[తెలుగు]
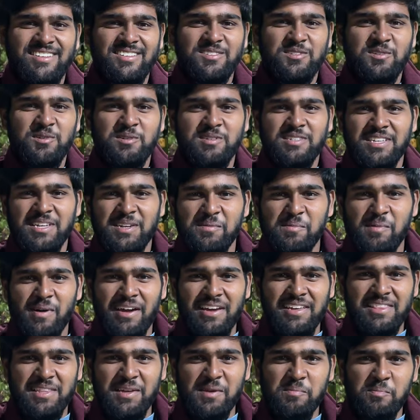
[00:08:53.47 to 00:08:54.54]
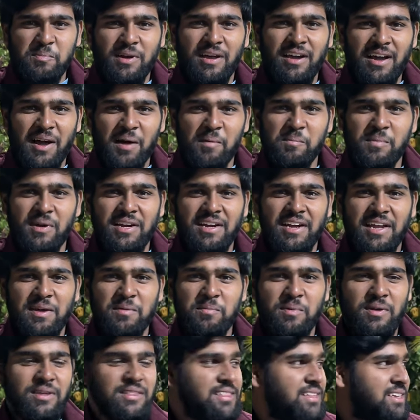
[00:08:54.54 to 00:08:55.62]
సో సినిమా అయితే ఇప్పుడే కంప్లీట్
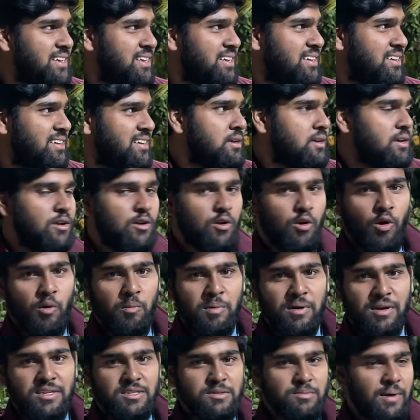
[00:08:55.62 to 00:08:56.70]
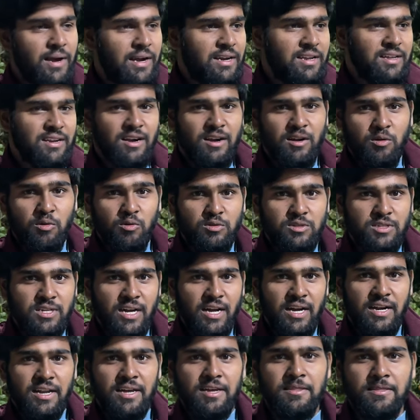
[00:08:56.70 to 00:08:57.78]
అయిపోయింది లోపల నుంచి బయటికి రావడం కొంచెం
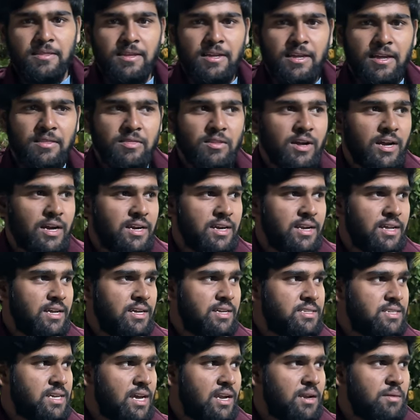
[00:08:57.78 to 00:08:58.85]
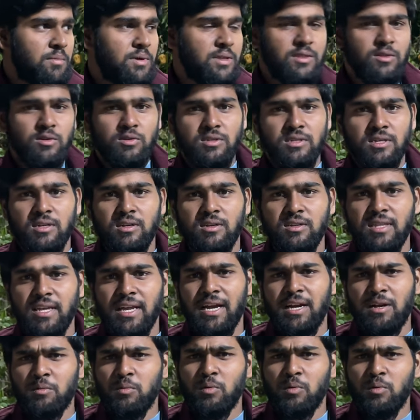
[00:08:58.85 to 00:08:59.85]
లేట్ అయింది ఎందుకంటే చాలా మంది వచ్చారు థియేటర్